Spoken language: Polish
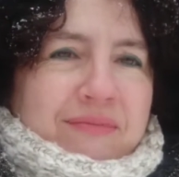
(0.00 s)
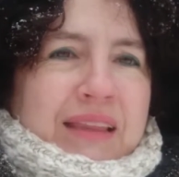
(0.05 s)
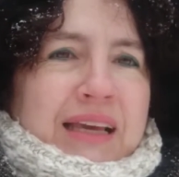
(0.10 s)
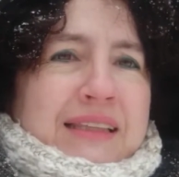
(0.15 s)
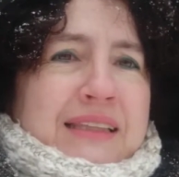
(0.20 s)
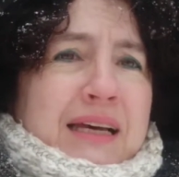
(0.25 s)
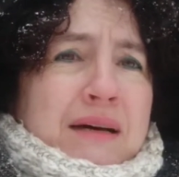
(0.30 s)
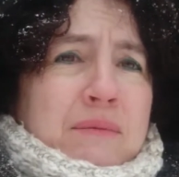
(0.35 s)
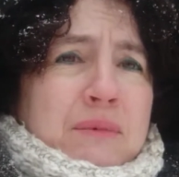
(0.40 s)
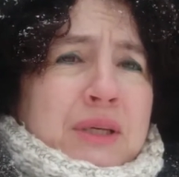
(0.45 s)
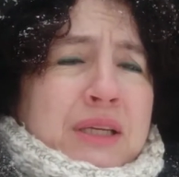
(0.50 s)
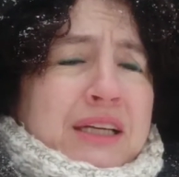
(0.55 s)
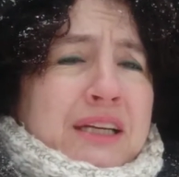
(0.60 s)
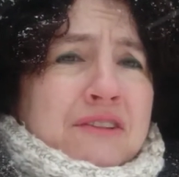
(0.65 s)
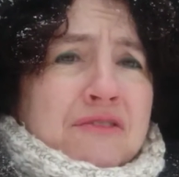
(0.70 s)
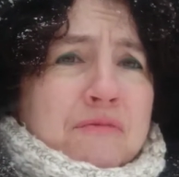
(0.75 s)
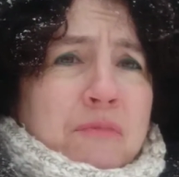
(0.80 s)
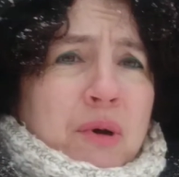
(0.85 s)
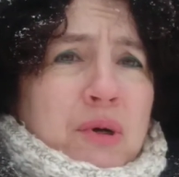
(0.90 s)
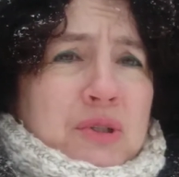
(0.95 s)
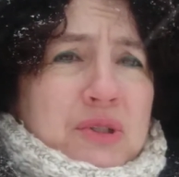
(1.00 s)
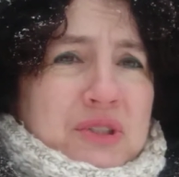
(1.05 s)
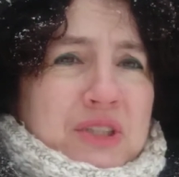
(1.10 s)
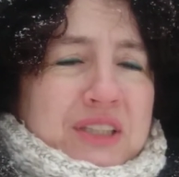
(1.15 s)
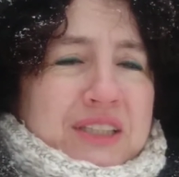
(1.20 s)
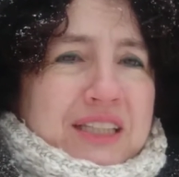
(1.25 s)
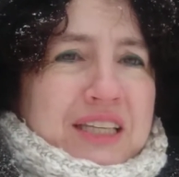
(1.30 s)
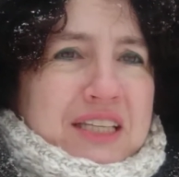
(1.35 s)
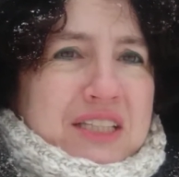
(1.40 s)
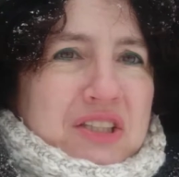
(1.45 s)
tam link w poście
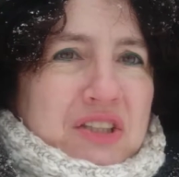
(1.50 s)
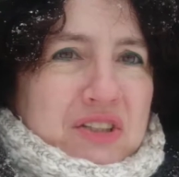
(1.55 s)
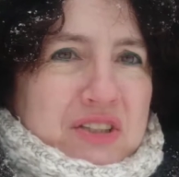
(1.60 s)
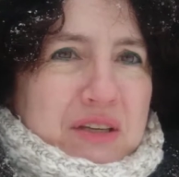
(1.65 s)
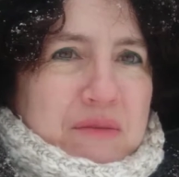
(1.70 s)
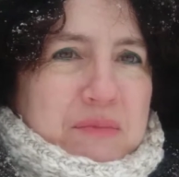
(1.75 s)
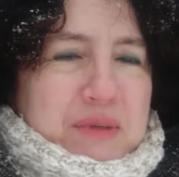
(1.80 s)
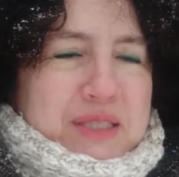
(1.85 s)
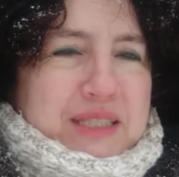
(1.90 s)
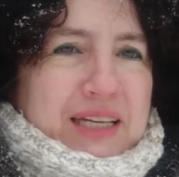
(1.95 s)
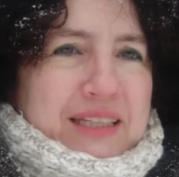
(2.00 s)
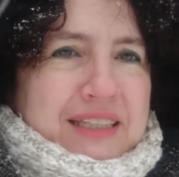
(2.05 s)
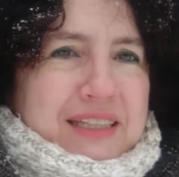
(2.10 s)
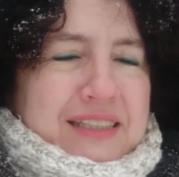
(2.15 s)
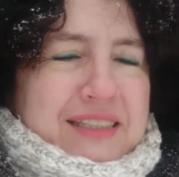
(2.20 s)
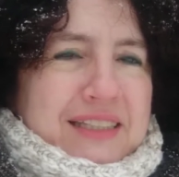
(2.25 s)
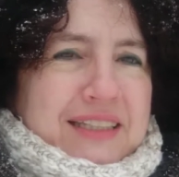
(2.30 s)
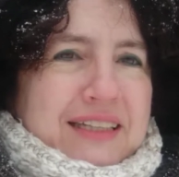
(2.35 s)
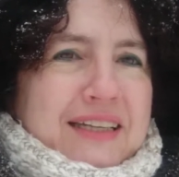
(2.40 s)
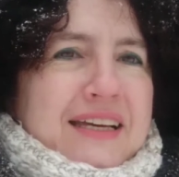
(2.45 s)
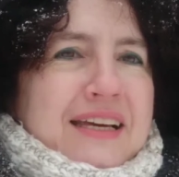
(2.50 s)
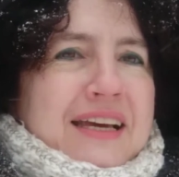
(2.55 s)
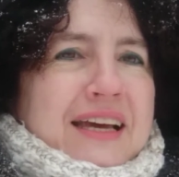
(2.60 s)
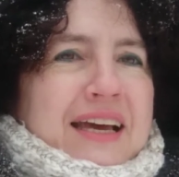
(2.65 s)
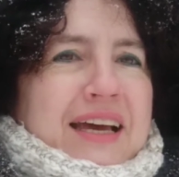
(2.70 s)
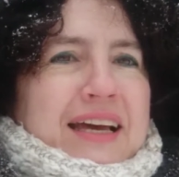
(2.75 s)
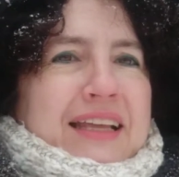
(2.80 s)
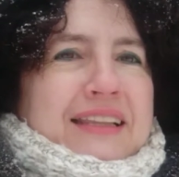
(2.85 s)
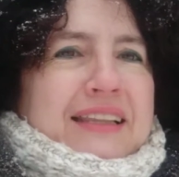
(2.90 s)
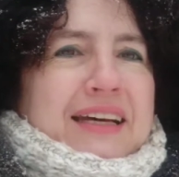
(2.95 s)
też do zapisania się
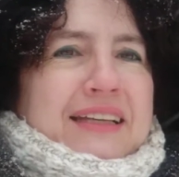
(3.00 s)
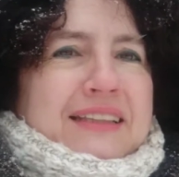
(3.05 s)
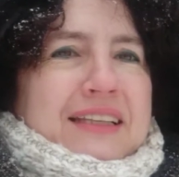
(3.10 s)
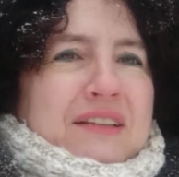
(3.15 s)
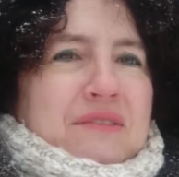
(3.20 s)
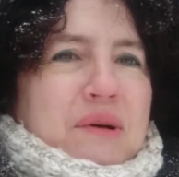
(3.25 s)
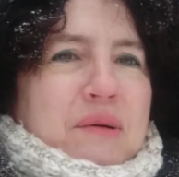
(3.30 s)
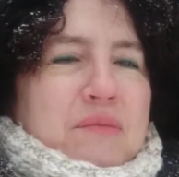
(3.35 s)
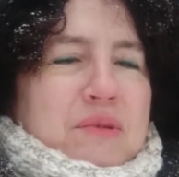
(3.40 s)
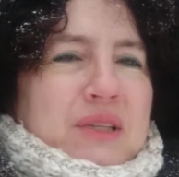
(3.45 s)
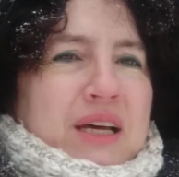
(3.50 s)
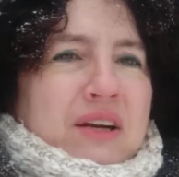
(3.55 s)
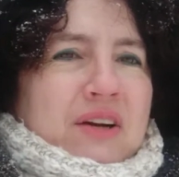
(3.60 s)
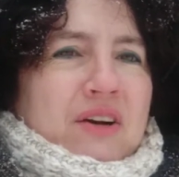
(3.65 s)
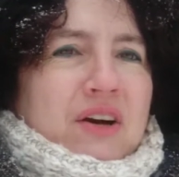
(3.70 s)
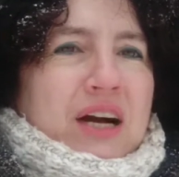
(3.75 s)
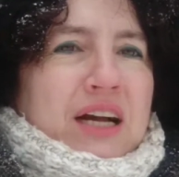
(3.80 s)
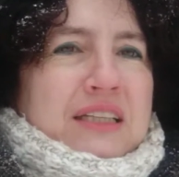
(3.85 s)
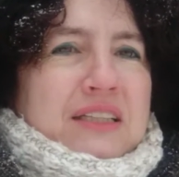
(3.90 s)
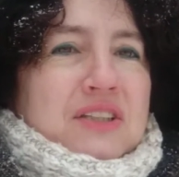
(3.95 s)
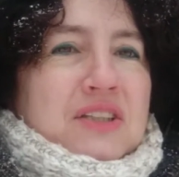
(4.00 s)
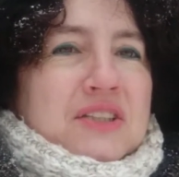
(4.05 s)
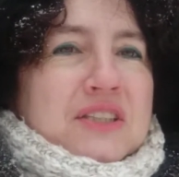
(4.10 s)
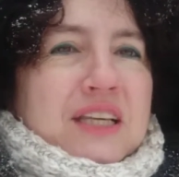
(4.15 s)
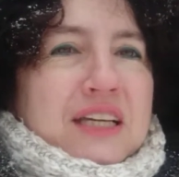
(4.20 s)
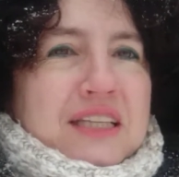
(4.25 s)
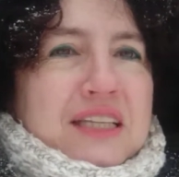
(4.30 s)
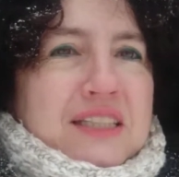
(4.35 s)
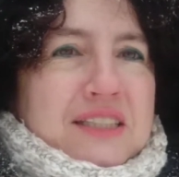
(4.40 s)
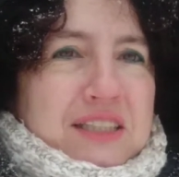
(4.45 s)
na ten webinar, kochani.
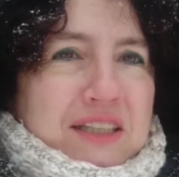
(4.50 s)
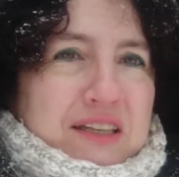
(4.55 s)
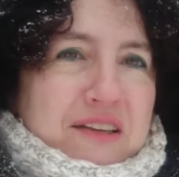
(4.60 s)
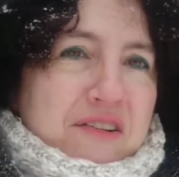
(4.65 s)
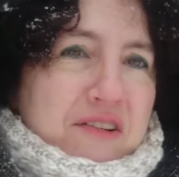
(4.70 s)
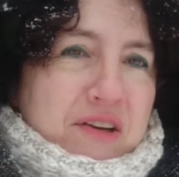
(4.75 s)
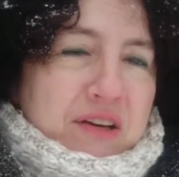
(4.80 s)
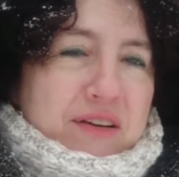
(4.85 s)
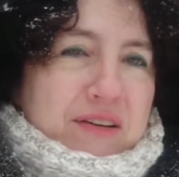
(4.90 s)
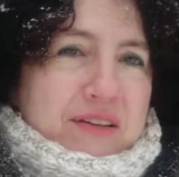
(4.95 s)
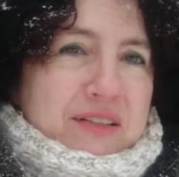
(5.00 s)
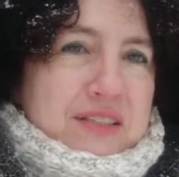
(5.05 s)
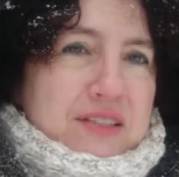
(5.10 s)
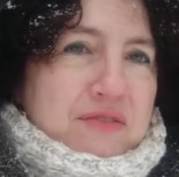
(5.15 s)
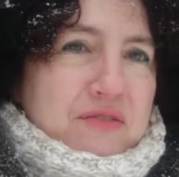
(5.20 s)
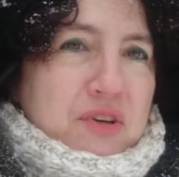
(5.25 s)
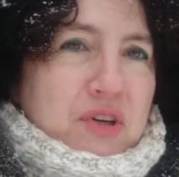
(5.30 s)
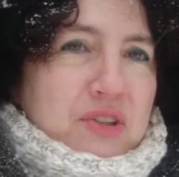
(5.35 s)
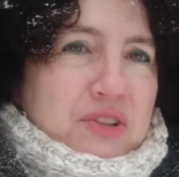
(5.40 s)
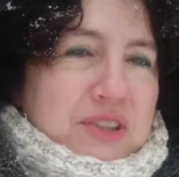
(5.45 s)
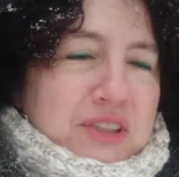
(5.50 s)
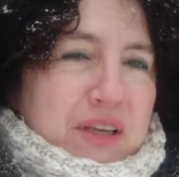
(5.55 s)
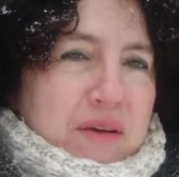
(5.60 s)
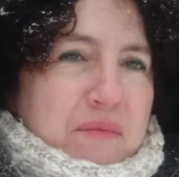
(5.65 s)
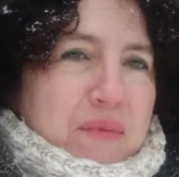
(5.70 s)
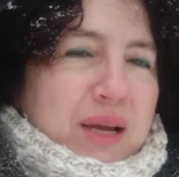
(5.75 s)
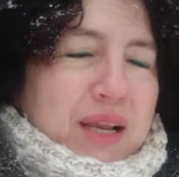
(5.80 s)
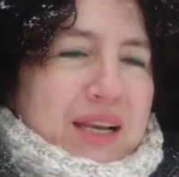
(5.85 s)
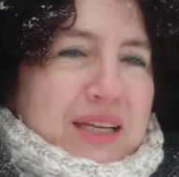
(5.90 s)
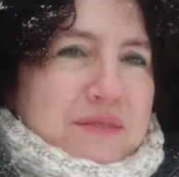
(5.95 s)
Dostaniecie zwrotnie
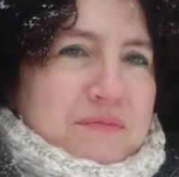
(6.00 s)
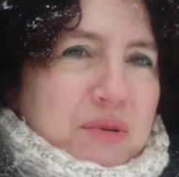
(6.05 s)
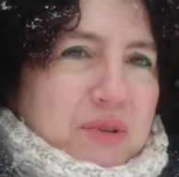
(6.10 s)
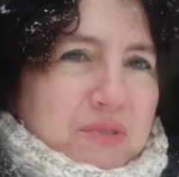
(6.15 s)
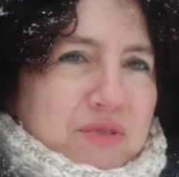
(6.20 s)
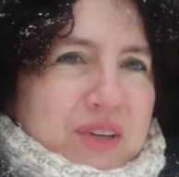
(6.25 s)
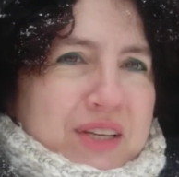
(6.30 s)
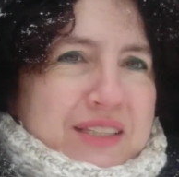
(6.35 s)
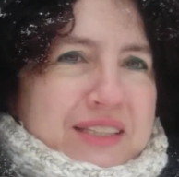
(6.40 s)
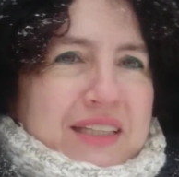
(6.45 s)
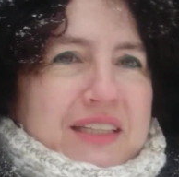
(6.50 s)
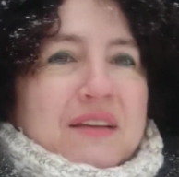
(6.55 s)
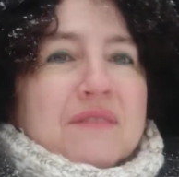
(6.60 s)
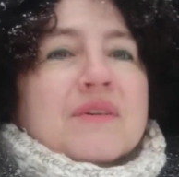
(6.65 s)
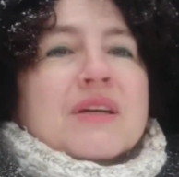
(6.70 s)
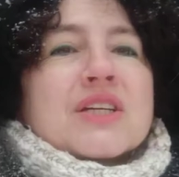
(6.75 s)
maila z potwierdzeniem.